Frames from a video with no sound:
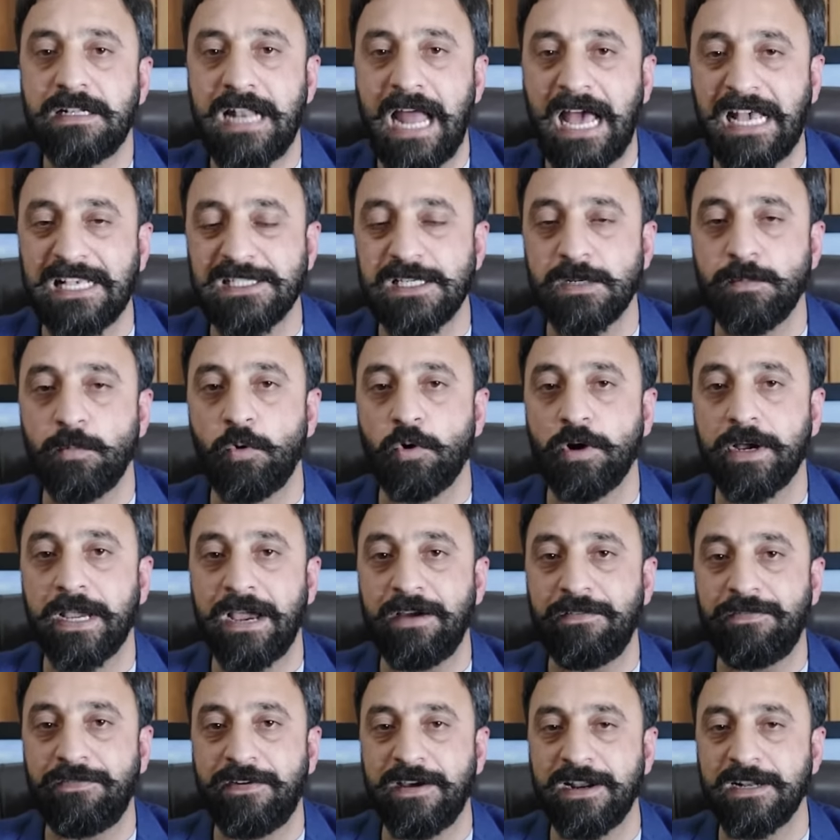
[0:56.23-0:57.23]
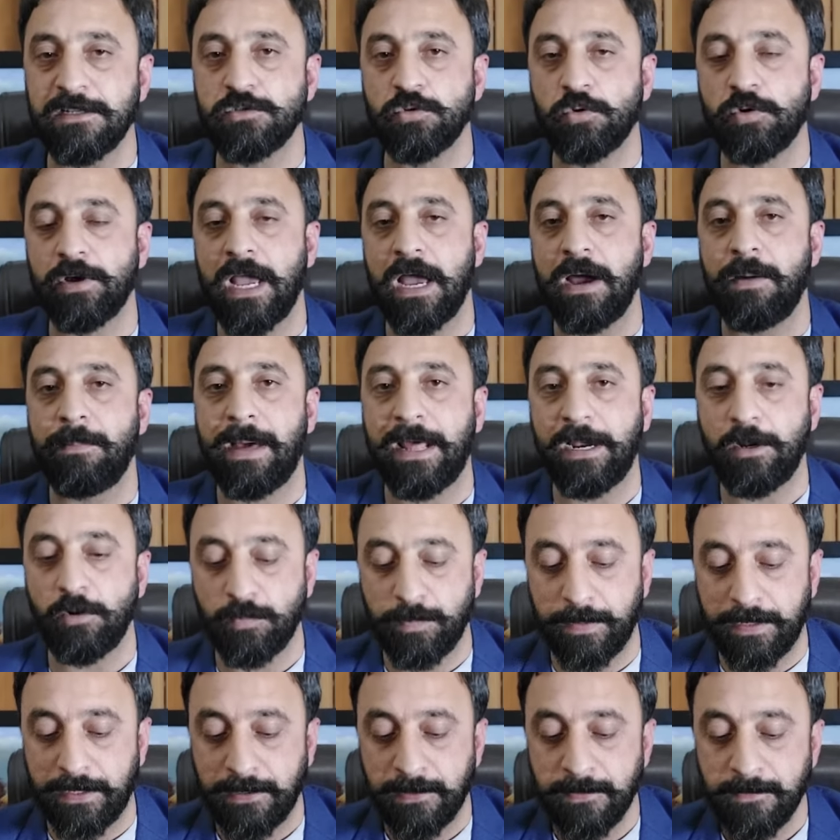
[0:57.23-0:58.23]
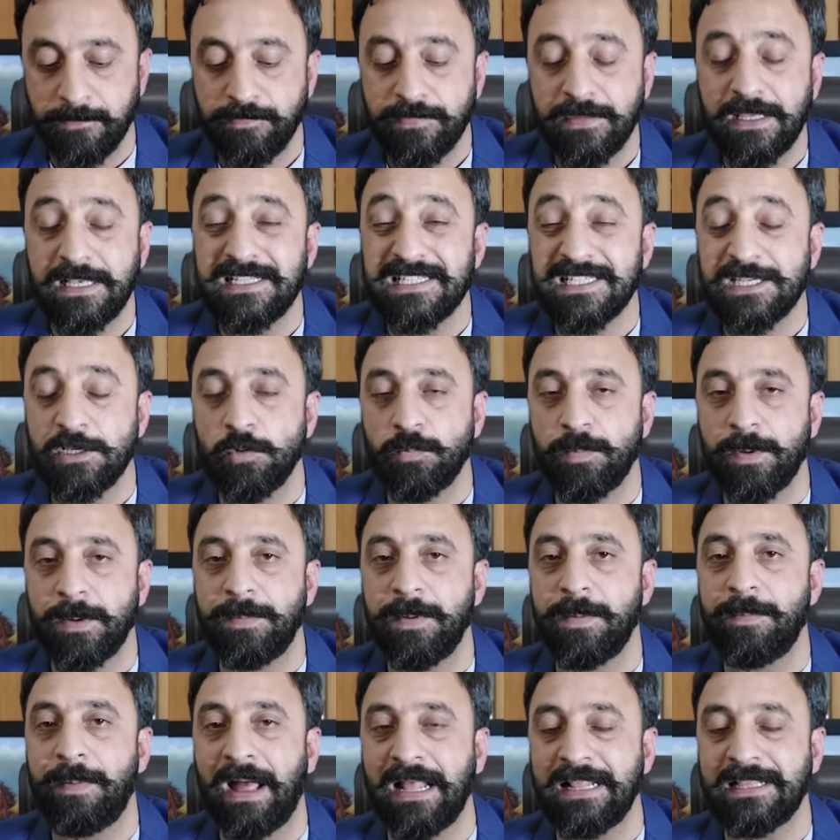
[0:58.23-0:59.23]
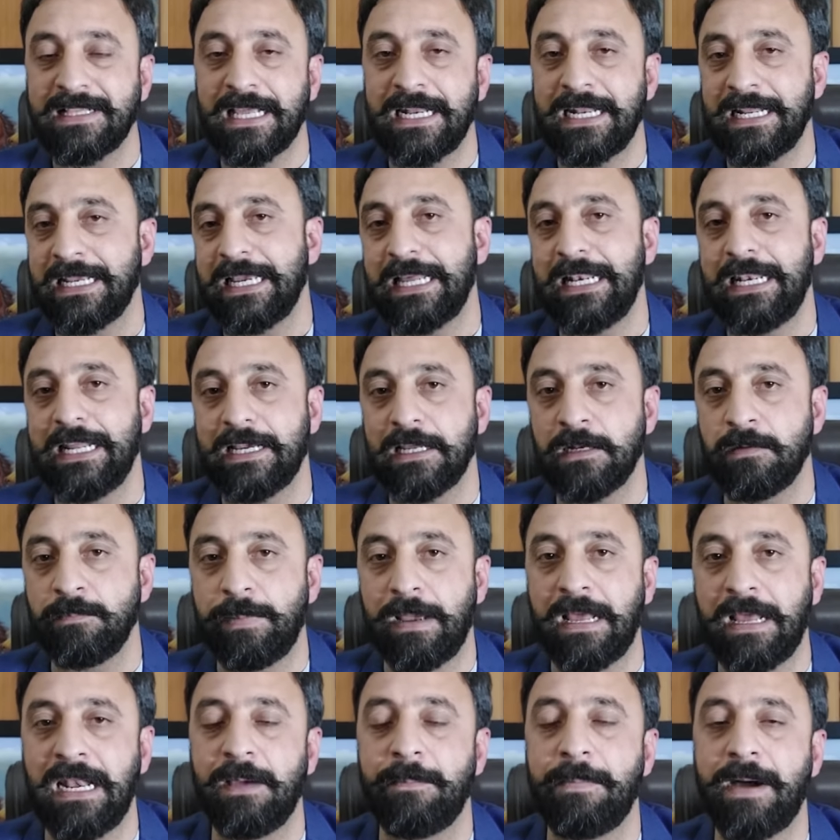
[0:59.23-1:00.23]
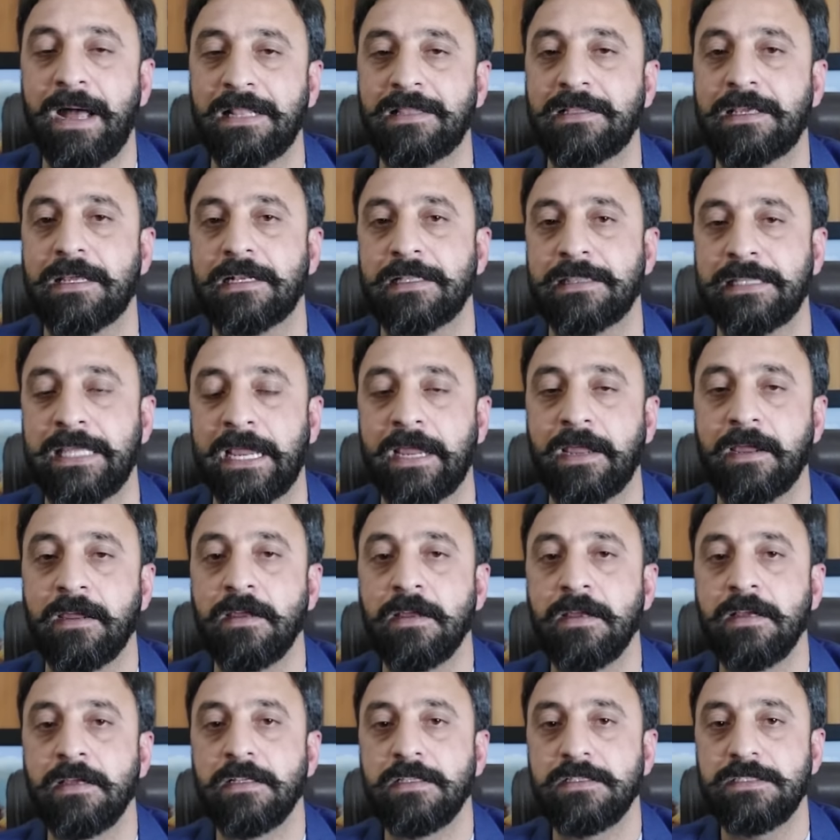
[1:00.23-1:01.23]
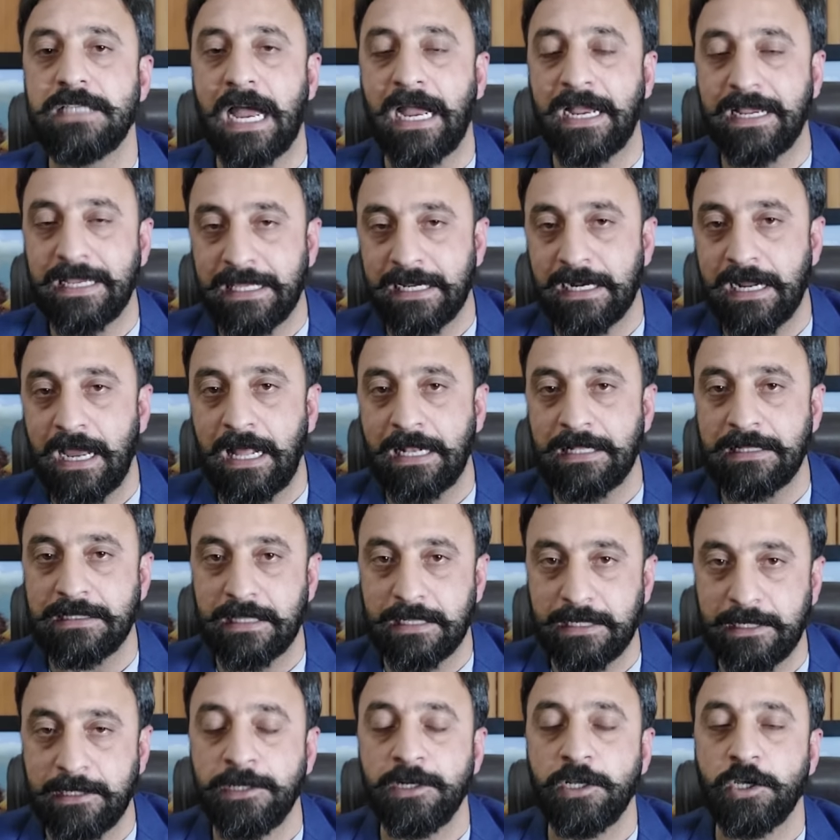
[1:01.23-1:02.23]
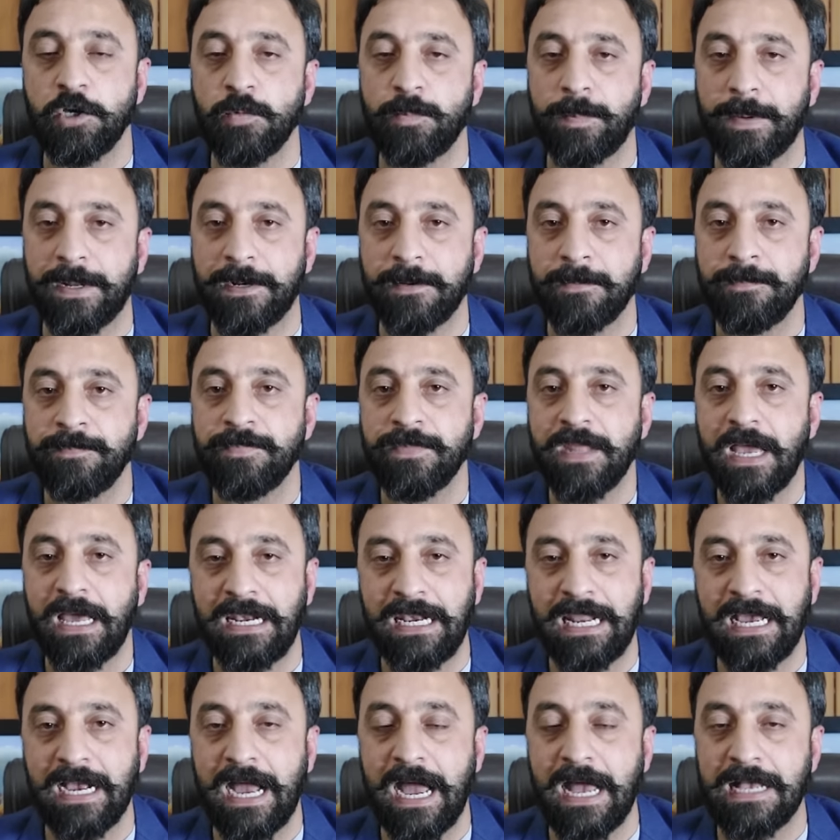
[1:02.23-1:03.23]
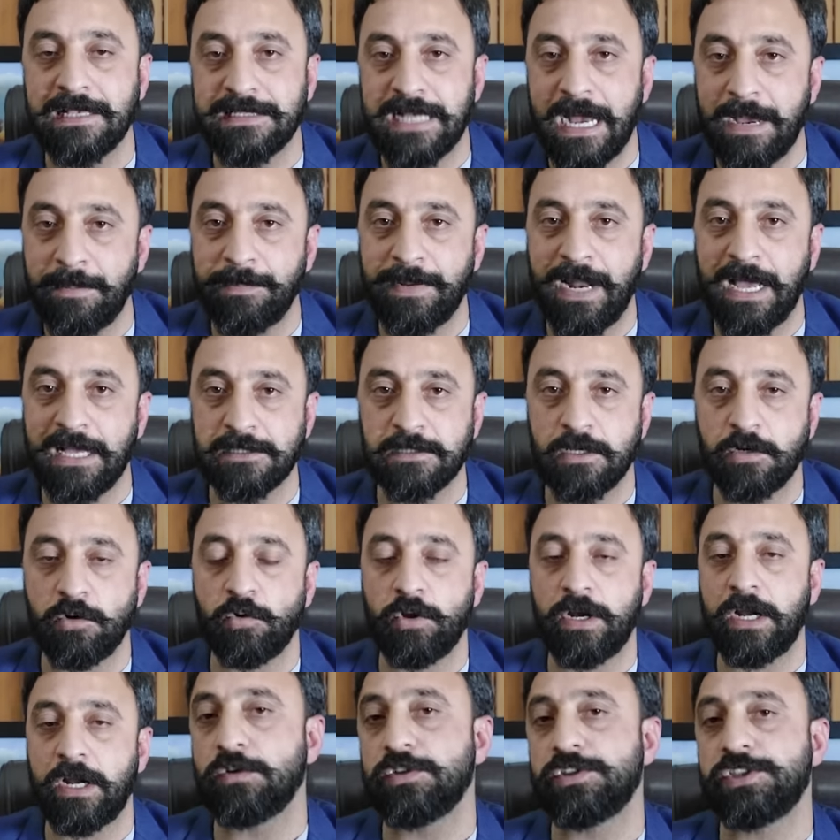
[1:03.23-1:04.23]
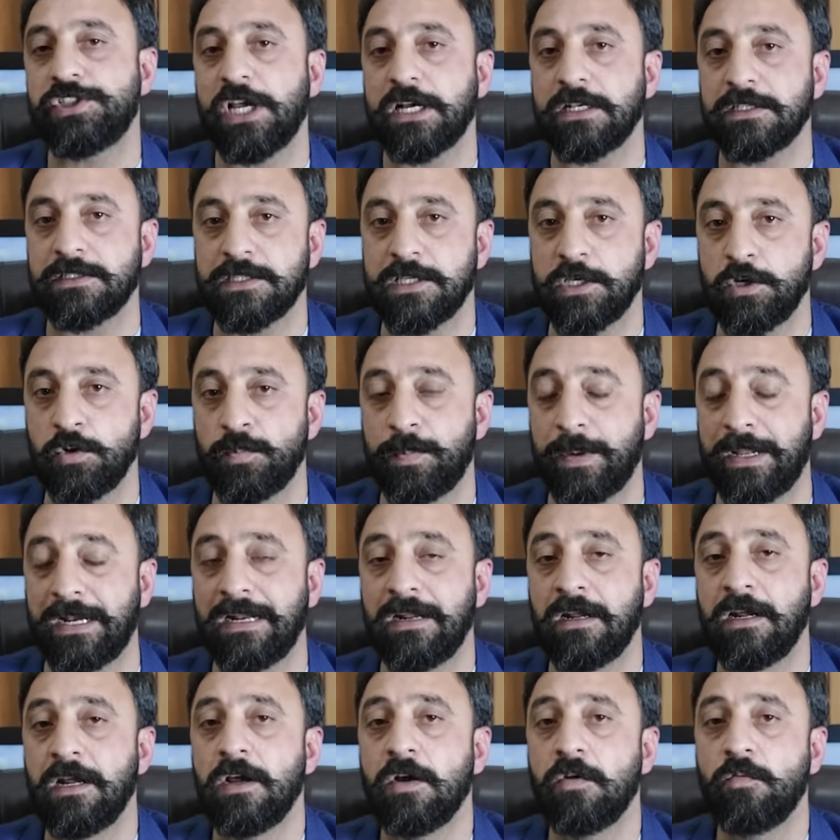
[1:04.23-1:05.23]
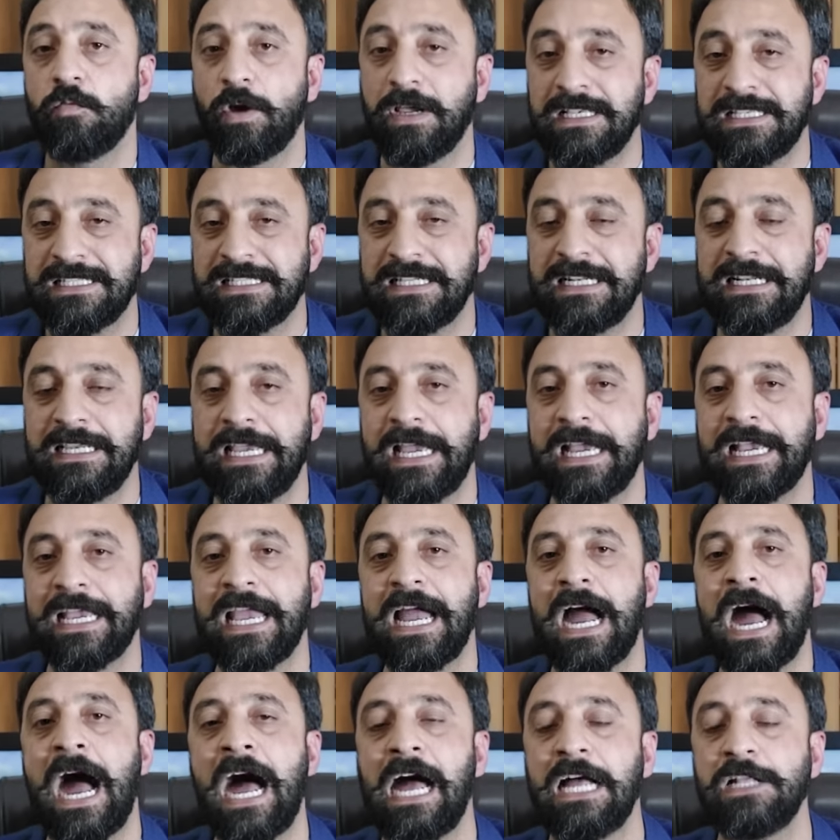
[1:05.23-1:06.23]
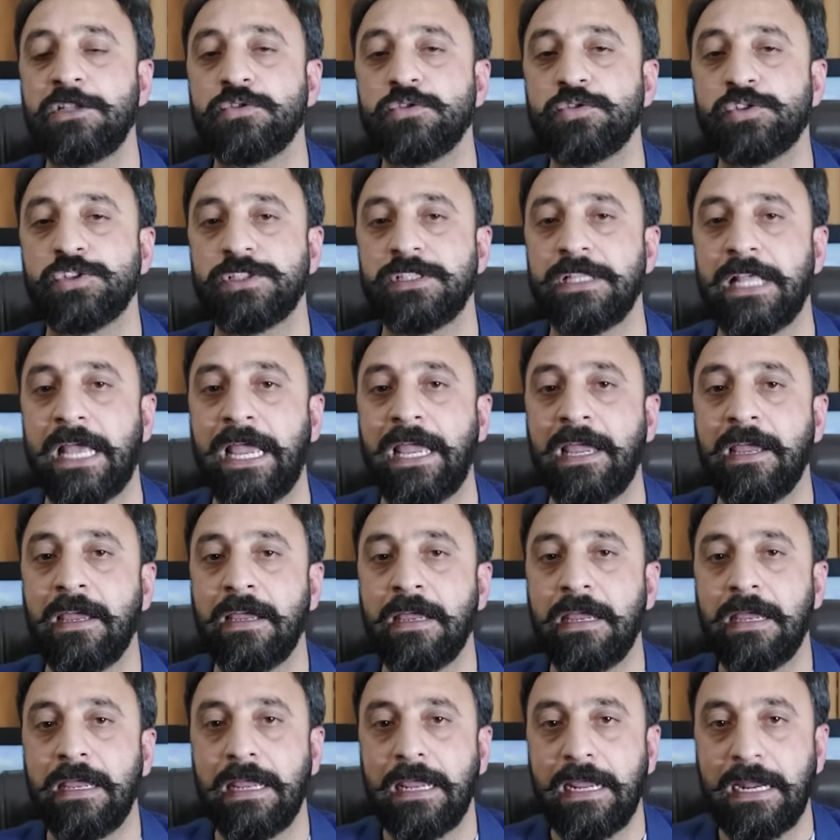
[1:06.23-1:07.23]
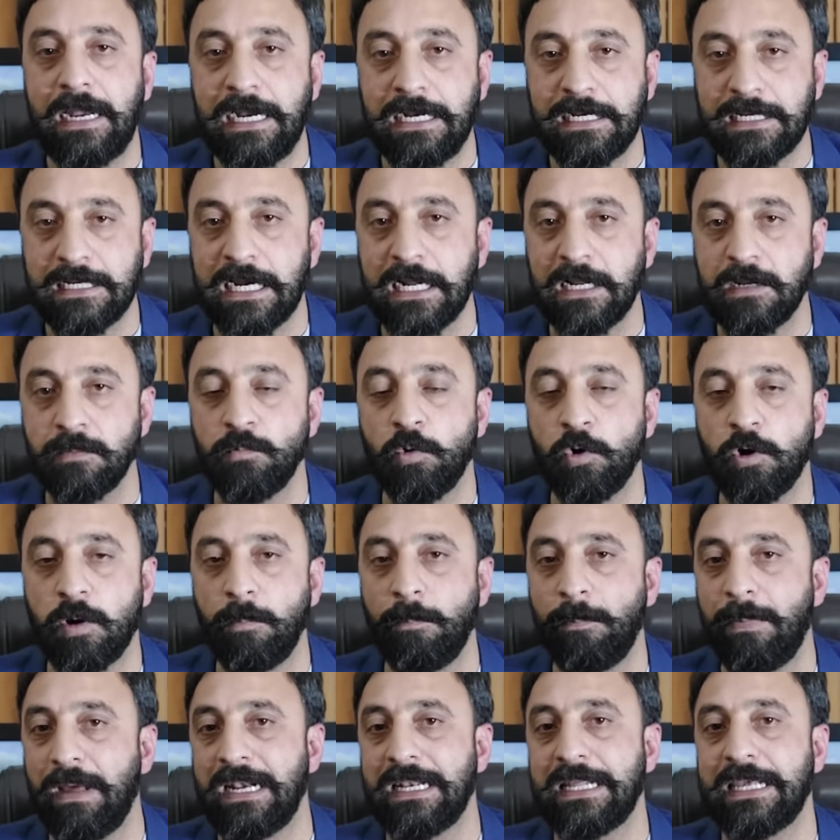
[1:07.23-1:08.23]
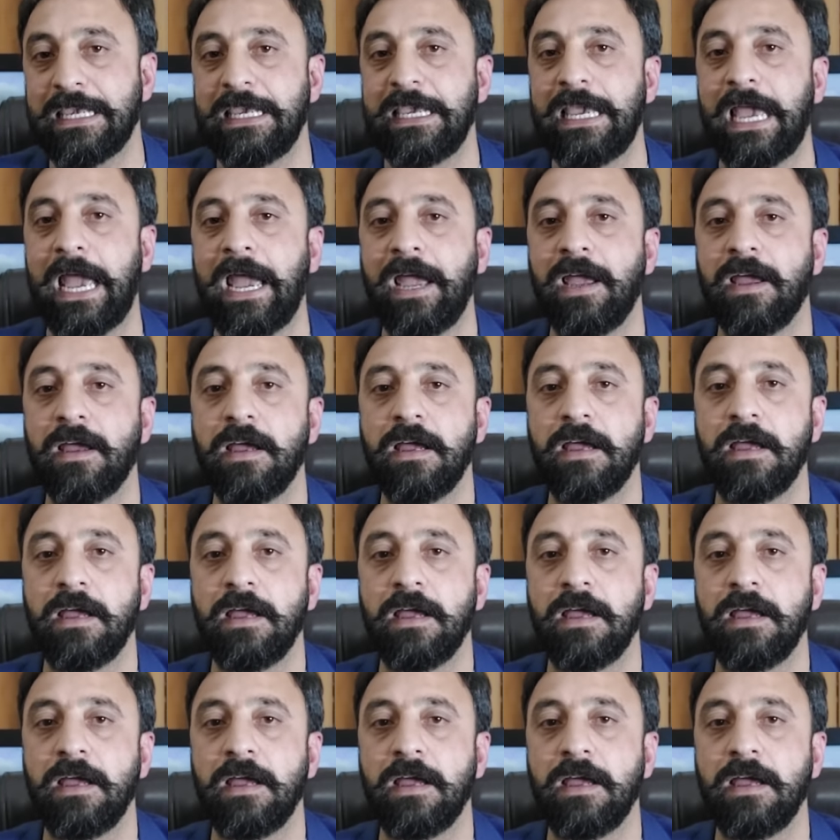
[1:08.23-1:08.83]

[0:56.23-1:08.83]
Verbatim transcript: लाजम हो गया फर्ज हो गया हमारे ऊपर इसके ऊपर भी बात करेंगे लेकिन पहले बात करते हैं जहांगीर खान तरीन के ऊपर अल्लाह का आजाब नाजल है उस शख्स के ऊपर वो इसलिए कि आज उसने हेट्रिक मुकम्मल की है